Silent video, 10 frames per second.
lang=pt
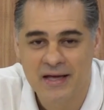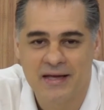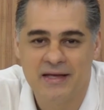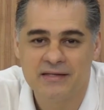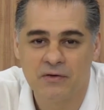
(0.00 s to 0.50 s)

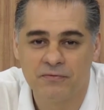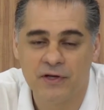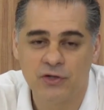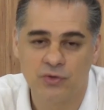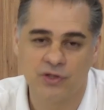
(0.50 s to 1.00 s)
Esse é o
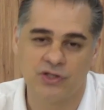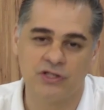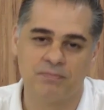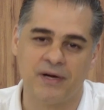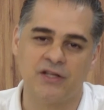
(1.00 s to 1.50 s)
Feng Shui, a
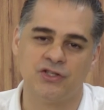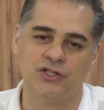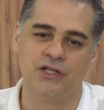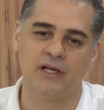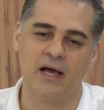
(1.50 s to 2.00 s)
gente
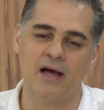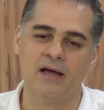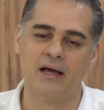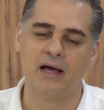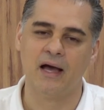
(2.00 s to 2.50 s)
pratica
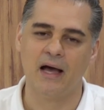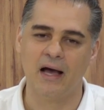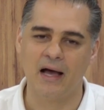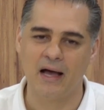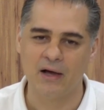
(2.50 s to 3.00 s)

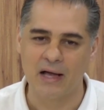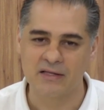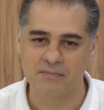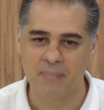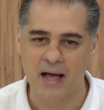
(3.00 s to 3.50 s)

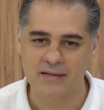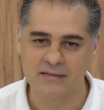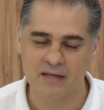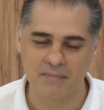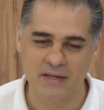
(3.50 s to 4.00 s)
as
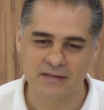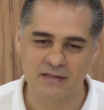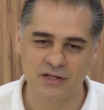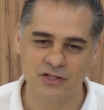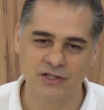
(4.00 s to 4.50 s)
bases da
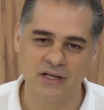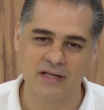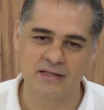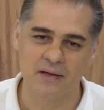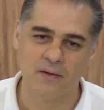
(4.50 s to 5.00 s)
medicina
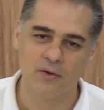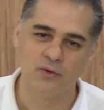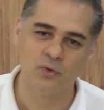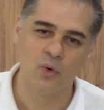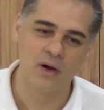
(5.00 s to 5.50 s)
chinesa
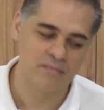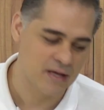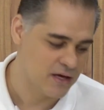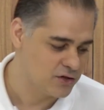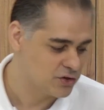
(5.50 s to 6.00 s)
no
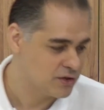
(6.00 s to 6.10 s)
ambiente,